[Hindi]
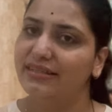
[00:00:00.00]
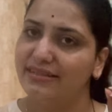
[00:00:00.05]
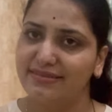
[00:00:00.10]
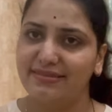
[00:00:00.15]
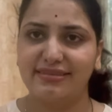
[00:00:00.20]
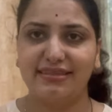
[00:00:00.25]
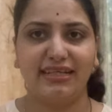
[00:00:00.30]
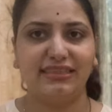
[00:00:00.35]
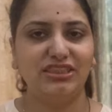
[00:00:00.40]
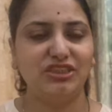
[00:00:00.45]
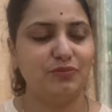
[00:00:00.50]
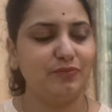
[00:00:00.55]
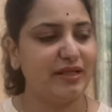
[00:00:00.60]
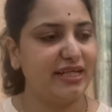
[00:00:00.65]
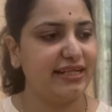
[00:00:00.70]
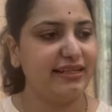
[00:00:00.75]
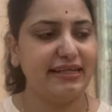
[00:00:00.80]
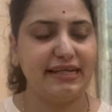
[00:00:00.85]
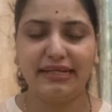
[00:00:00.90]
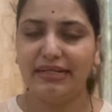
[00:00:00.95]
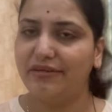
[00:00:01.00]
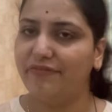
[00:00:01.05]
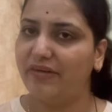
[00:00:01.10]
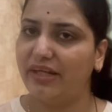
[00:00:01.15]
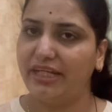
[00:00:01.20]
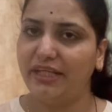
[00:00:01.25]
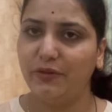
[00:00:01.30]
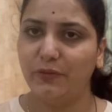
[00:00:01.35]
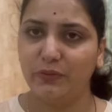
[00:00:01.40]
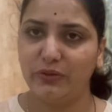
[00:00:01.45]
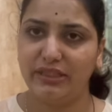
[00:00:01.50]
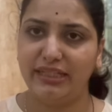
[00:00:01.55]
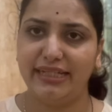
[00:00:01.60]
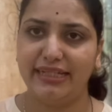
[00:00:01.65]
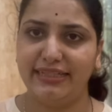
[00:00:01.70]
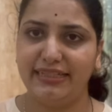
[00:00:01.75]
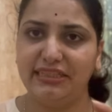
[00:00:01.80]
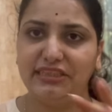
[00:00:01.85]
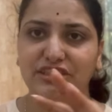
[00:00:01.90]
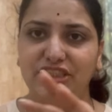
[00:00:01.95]
सच में लिंक वही होती है
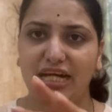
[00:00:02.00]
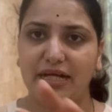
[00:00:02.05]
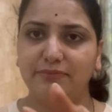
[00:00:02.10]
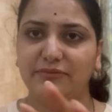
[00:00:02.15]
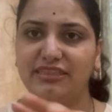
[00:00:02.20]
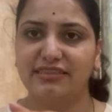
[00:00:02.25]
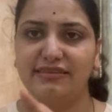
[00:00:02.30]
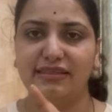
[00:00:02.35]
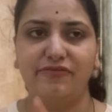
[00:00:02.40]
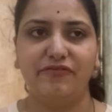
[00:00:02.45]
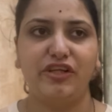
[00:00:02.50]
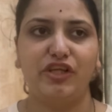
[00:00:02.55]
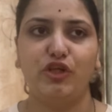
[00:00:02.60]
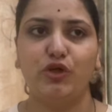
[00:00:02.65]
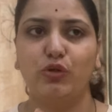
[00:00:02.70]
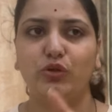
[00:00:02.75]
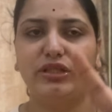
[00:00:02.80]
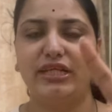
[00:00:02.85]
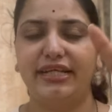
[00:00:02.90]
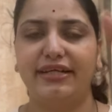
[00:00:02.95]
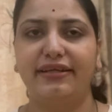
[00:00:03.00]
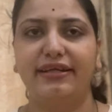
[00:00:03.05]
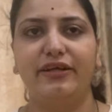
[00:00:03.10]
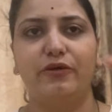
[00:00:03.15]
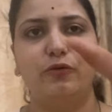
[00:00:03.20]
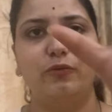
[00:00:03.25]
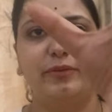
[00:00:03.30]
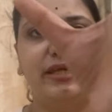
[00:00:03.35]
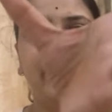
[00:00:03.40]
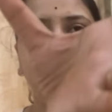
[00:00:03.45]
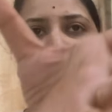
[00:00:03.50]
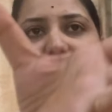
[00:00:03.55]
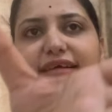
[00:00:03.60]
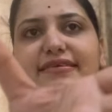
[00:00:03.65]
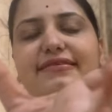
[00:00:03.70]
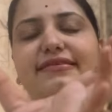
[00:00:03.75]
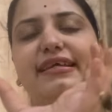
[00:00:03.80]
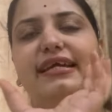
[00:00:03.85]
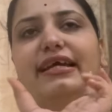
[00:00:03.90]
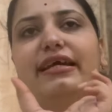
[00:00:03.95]
नीचे आप जैसा वीडियो देख रहे हो मेरा
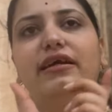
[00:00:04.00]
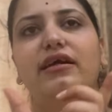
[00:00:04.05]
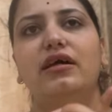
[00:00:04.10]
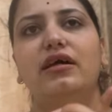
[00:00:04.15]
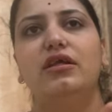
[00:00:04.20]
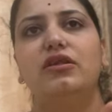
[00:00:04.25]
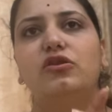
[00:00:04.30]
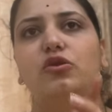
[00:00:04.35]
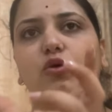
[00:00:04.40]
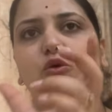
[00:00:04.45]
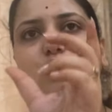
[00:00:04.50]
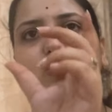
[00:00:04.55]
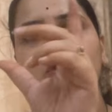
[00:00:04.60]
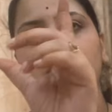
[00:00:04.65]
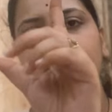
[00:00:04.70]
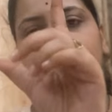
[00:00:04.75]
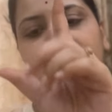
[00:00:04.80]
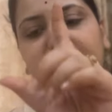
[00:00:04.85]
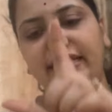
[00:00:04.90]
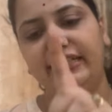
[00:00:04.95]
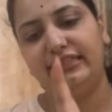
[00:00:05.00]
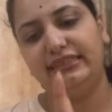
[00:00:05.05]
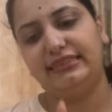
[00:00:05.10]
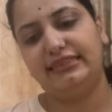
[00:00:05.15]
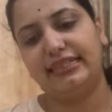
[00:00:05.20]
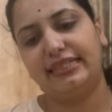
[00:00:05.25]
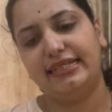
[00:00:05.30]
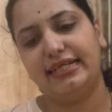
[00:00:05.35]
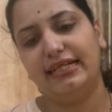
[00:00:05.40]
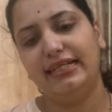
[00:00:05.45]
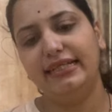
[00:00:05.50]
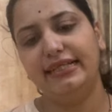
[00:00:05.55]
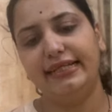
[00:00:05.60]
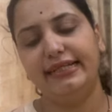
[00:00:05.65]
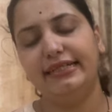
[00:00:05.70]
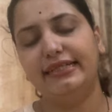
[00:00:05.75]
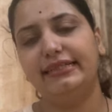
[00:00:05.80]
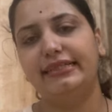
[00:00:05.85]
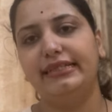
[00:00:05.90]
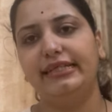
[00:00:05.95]
ऐसे तो उसमें नीचे ना
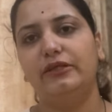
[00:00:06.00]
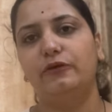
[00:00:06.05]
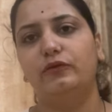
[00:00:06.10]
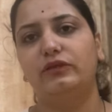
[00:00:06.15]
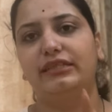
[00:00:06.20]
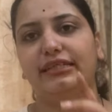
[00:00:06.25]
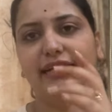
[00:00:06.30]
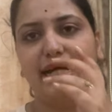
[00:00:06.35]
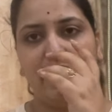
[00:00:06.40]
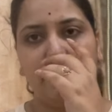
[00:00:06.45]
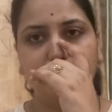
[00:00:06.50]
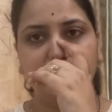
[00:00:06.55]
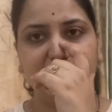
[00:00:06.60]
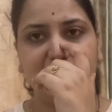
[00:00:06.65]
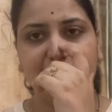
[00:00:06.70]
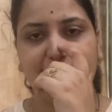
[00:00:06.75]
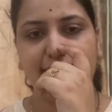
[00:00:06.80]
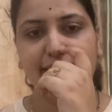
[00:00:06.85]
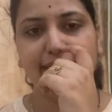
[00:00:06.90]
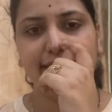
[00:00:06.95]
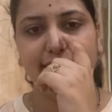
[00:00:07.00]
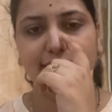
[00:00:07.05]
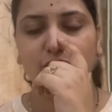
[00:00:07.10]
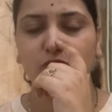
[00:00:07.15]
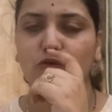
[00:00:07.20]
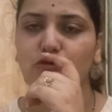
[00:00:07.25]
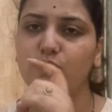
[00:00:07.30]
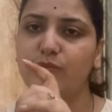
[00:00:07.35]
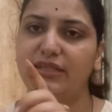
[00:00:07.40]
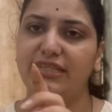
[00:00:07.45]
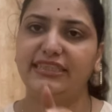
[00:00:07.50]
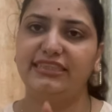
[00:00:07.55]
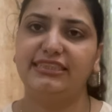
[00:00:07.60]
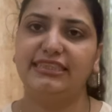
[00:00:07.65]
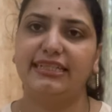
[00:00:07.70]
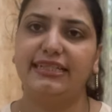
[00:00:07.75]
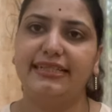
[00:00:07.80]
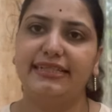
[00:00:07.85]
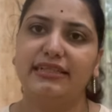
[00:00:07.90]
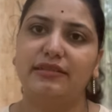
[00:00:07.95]
लिंक दी होती है आप देखेंगे तो उसमें
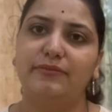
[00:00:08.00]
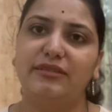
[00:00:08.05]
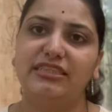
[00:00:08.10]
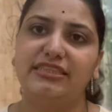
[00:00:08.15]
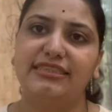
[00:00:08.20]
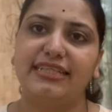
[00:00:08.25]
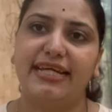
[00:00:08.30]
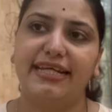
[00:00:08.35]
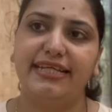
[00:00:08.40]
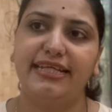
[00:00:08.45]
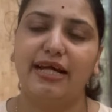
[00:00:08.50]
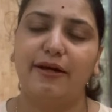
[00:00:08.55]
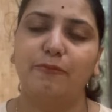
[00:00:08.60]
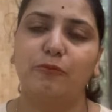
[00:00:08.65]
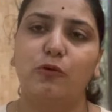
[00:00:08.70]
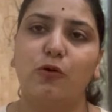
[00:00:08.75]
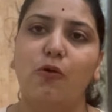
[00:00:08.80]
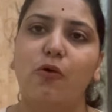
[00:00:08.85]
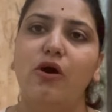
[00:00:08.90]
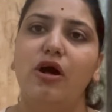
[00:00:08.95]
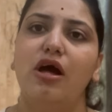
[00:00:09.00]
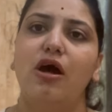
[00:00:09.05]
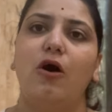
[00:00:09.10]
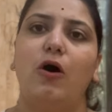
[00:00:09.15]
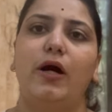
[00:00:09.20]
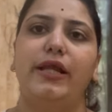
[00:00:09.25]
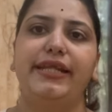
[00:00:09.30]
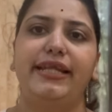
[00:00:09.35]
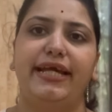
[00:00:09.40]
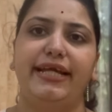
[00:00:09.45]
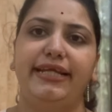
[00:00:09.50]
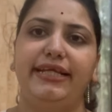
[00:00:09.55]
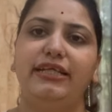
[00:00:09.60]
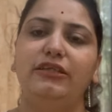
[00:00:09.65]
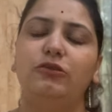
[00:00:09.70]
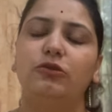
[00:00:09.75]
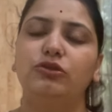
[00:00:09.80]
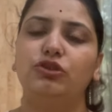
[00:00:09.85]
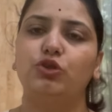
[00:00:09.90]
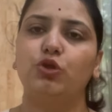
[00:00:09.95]
नीचे लिंक मिल जाएगी आपको और नहीं
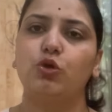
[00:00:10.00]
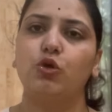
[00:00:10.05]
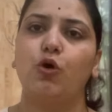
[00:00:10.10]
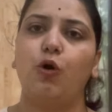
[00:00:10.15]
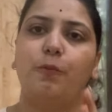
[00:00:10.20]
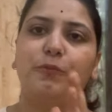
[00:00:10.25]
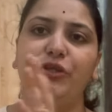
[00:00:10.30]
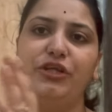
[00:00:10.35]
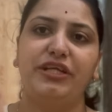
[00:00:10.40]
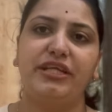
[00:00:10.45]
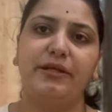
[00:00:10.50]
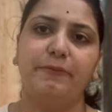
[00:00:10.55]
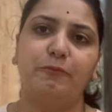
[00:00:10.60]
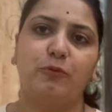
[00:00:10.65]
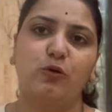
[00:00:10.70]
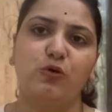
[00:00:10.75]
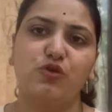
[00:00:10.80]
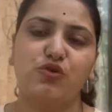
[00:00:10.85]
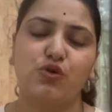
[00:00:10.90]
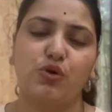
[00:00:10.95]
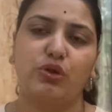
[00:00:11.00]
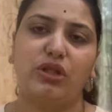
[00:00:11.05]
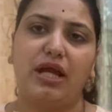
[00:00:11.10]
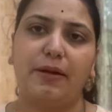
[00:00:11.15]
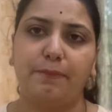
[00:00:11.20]
तो जो कम्युनिटी पोस्ट होता